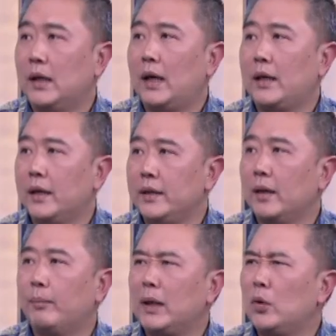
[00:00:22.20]

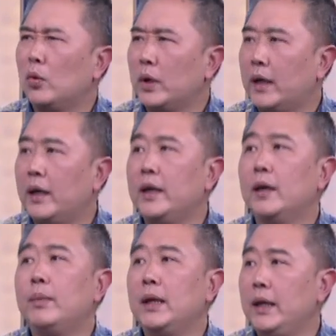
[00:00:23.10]
adanya penurunan
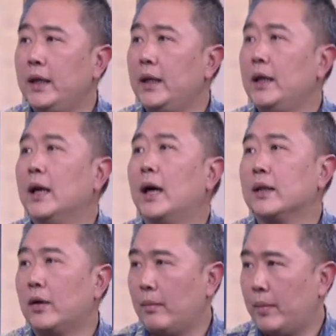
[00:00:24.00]
daya beli
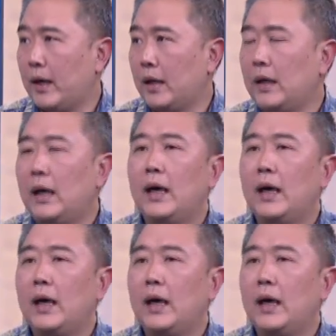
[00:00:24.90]
atau apa.